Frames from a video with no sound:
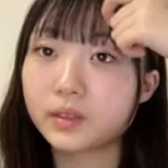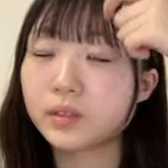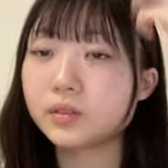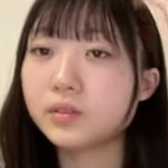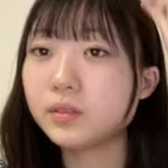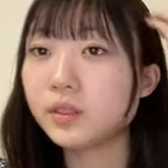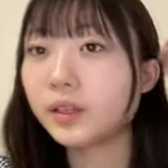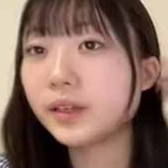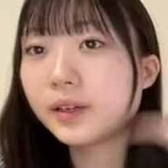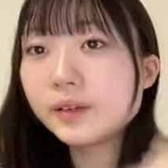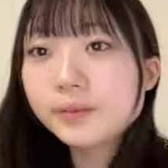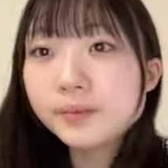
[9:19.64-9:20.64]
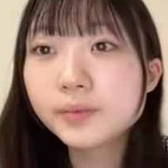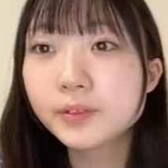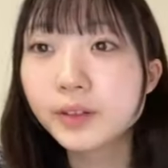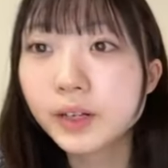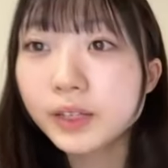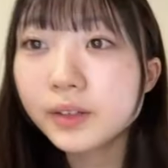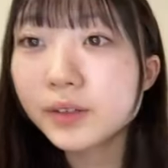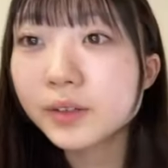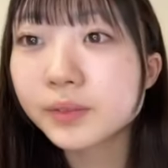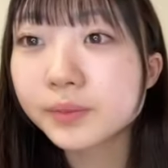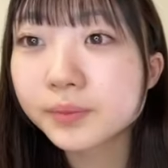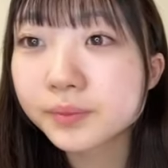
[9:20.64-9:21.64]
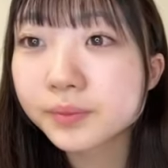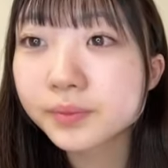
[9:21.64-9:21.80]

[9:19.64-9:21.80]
すごいねおはよう